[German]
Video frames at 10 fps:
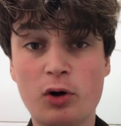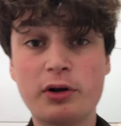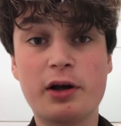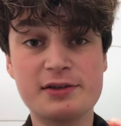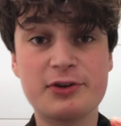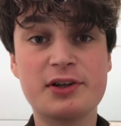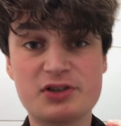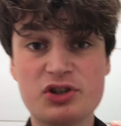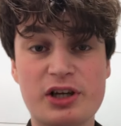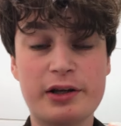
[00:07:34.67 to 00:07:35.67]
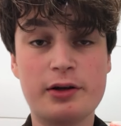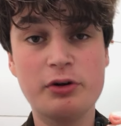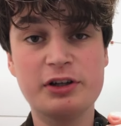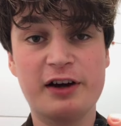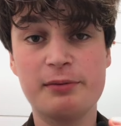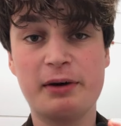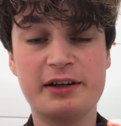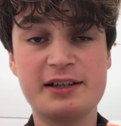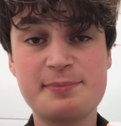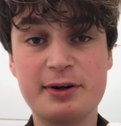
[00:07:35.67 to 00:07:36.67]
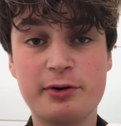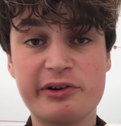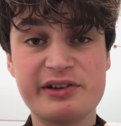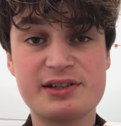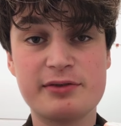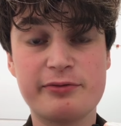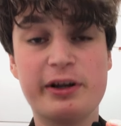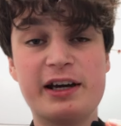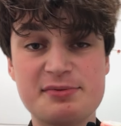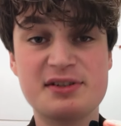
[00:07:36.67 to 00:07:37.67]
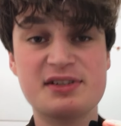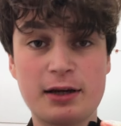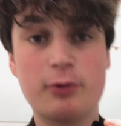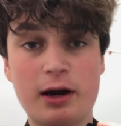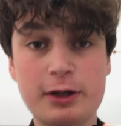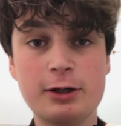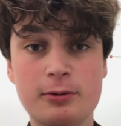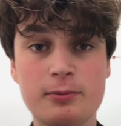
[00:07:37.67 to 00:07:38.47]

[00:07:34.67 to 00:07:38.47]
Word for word: Okay, es wird jetzt geschehen. Ich werde meine Experience von 1 bis 10 raten.